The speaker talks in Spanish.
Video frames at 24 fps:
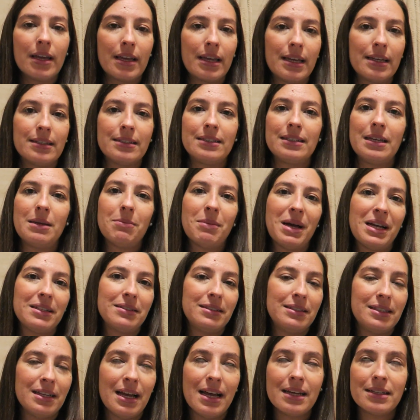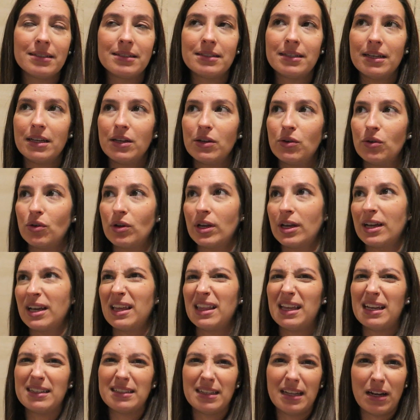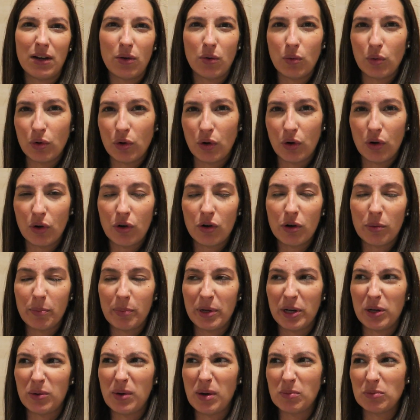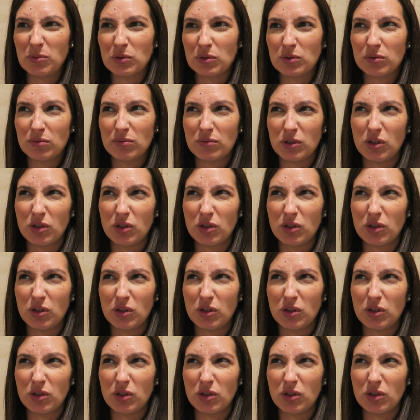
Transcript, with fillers: que se manchase o que quedase algún olor, pero vamos,